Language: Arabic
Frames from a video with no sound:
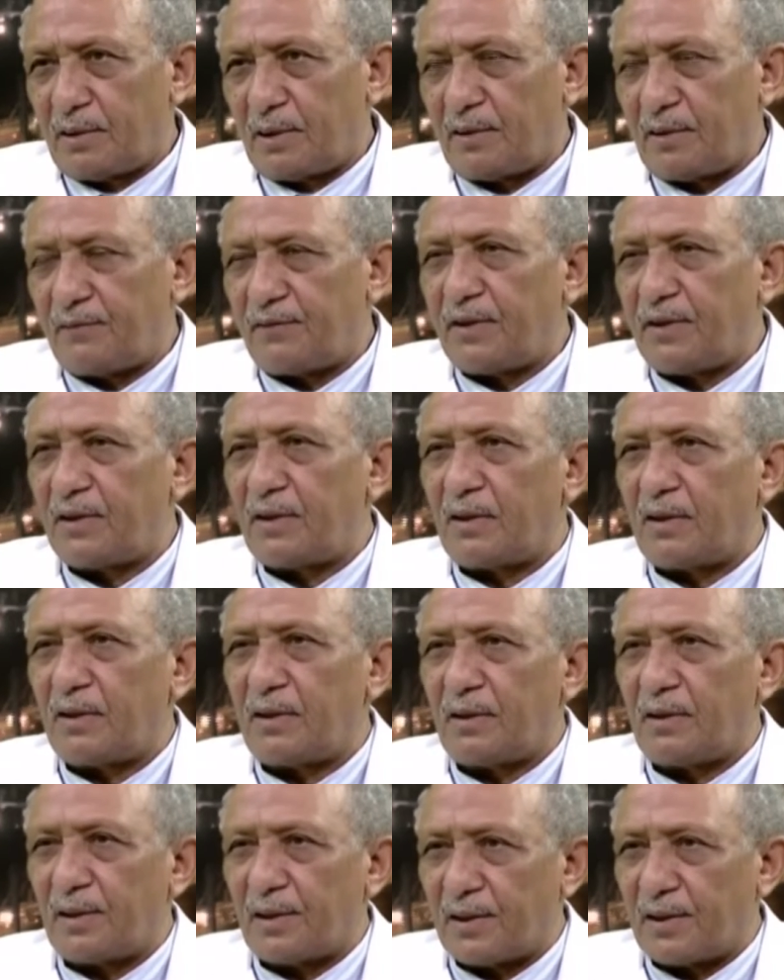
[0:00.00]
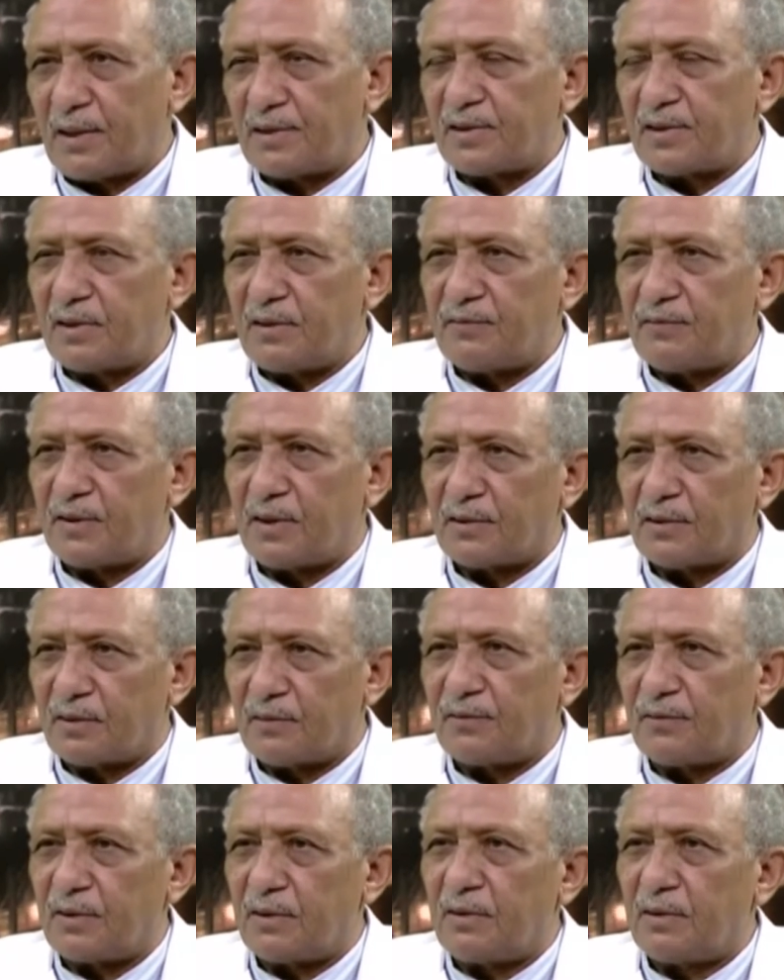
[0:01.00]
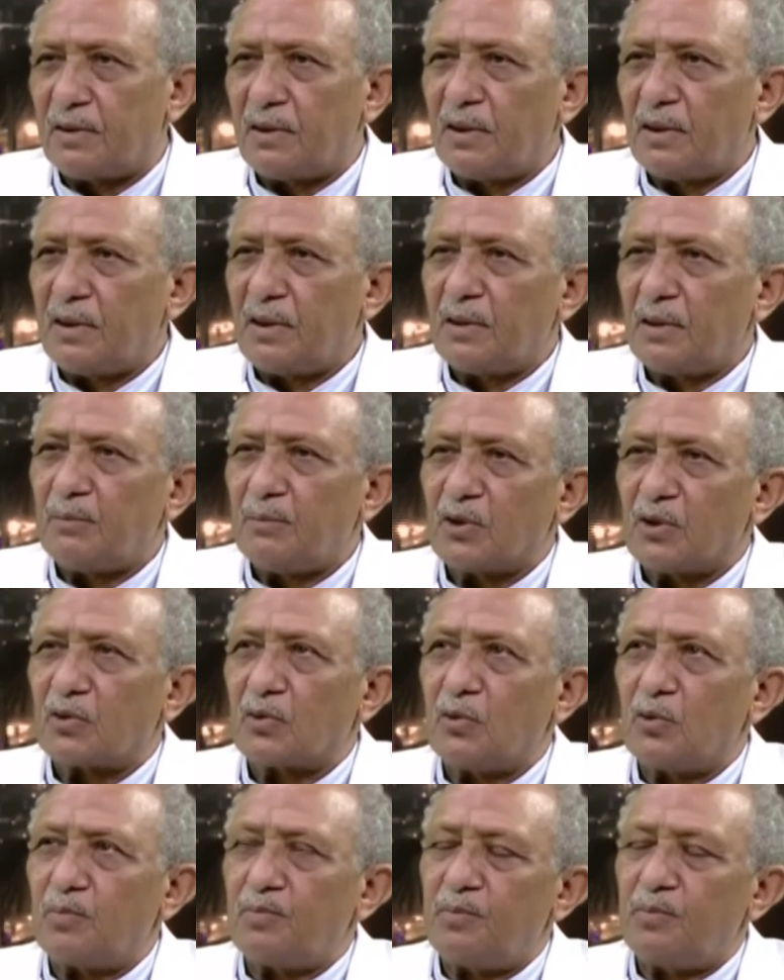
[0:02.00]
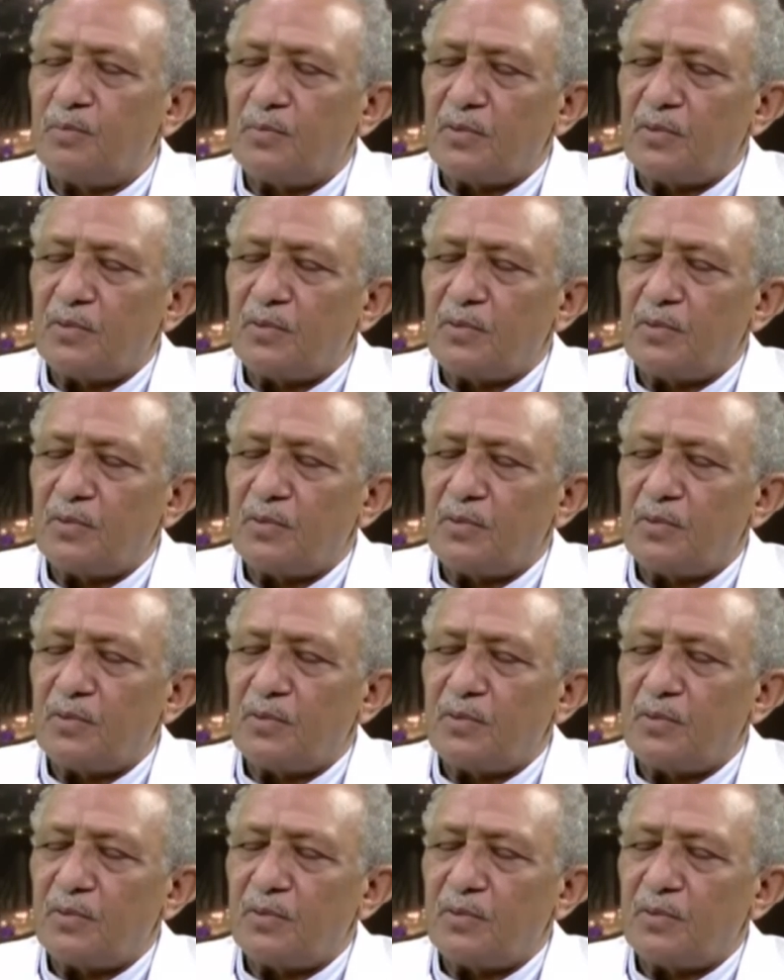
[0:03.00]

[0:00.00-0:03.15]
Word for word: اللي فيها اللحظة اللي فيها الطفل بيطلب